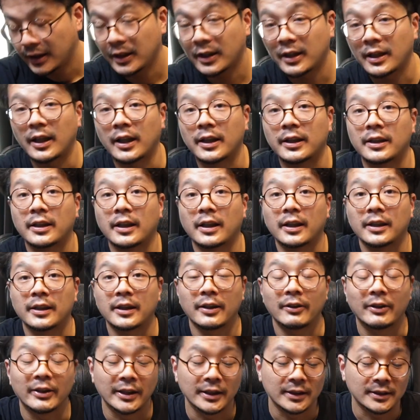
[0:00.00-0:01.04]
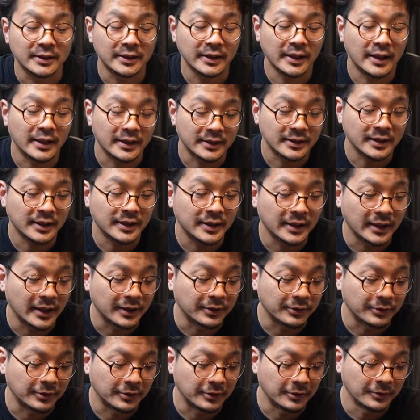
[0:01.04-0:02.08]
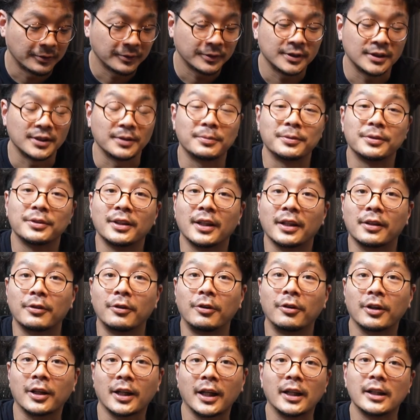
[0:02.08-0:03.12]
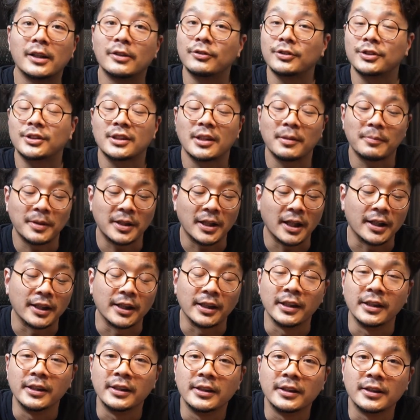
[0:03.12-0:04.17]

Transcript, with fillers: 買った方はですね是非あの自分で交換をしてみたり